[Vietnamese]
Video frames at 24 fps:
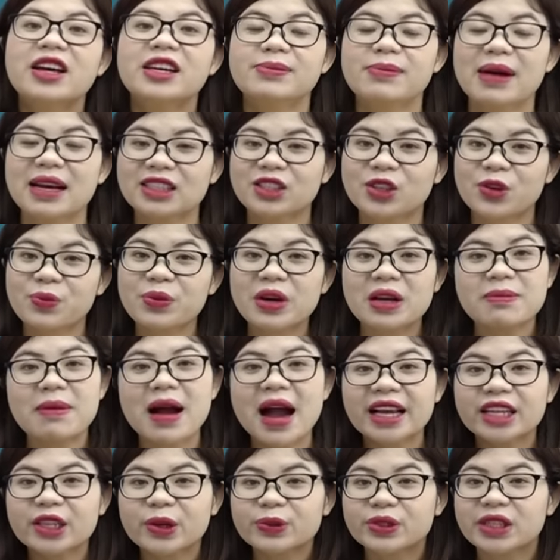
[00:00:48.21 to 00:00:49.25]
Bài số
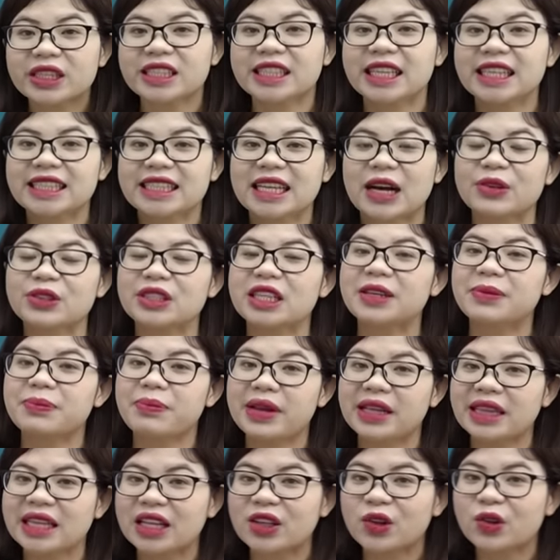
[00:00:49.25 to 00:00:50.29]
13 trong chương trình giáo trình
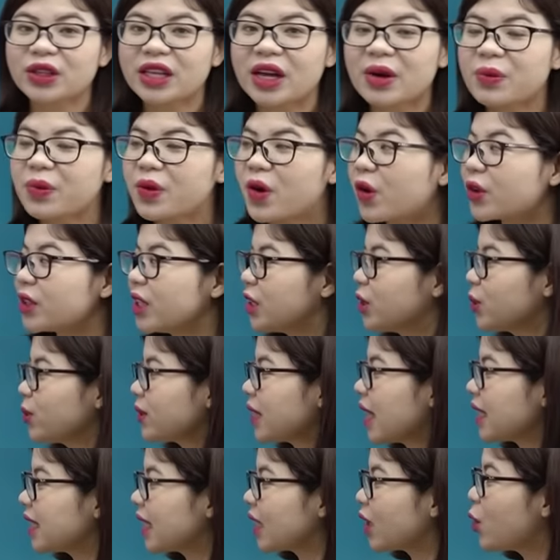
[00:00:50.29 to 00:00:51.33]
Minanoni Hongo thì chúng
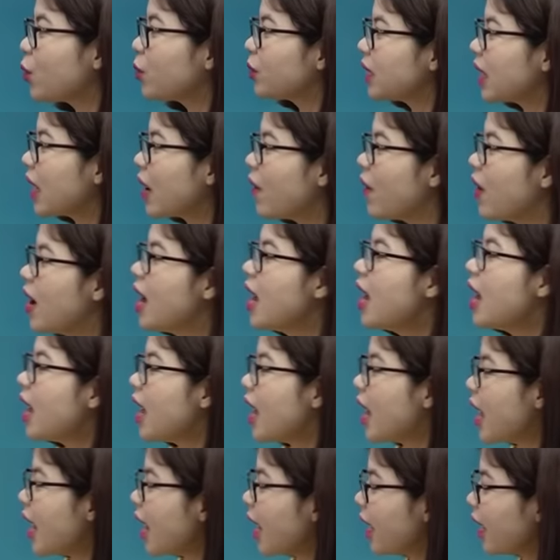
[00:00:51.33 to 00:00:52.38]
ta sẽ cùng nhau
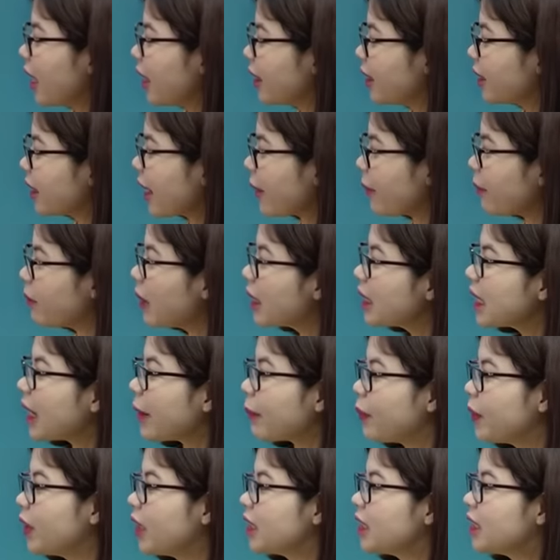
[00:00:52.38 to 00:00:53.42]
à, gặp bắt
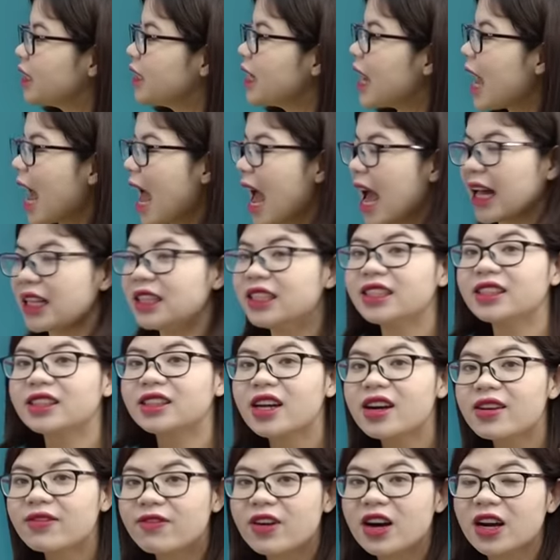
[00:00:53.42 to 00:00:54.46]
gặp những chữ Hán, những
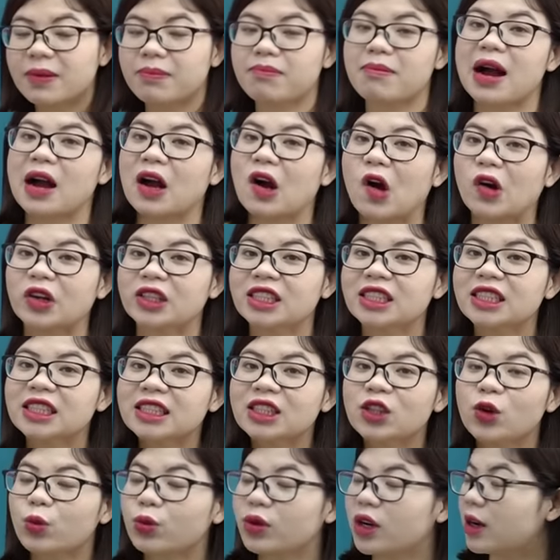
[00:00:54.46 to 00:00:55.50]
từ vựng mà có chữ
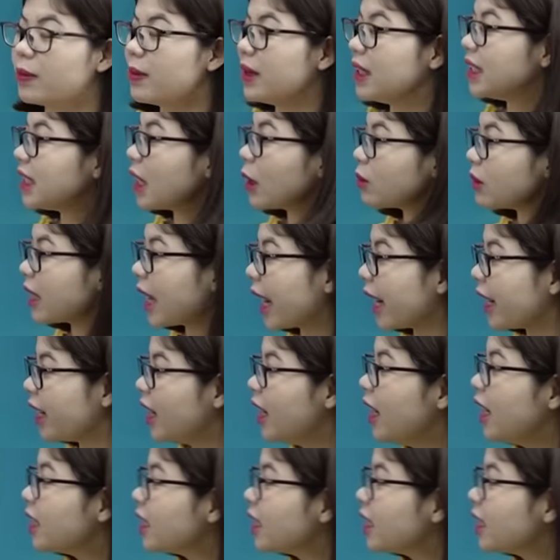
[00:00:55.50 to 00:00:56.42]
nhục ở bên trong này.